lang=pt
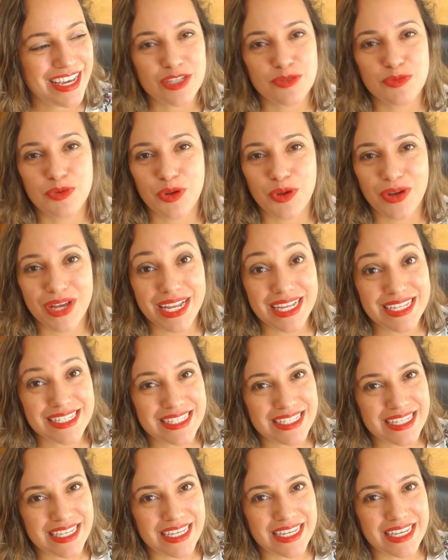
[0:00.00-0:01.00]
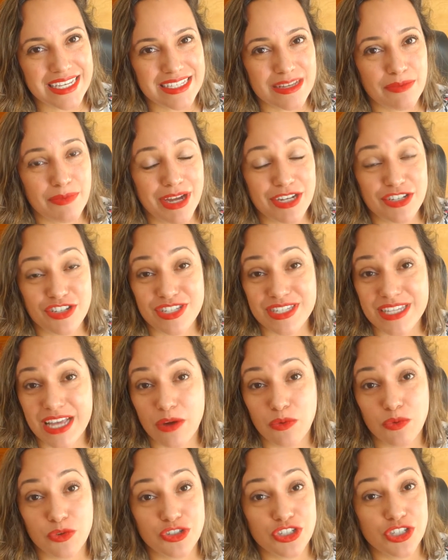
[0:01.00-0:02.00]
As burocracias, a parte de
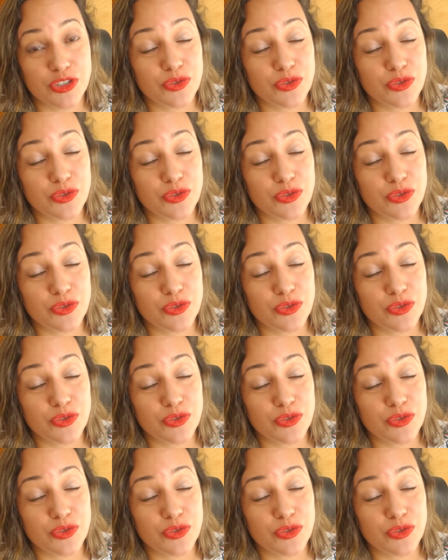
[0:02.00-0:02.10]
saúde,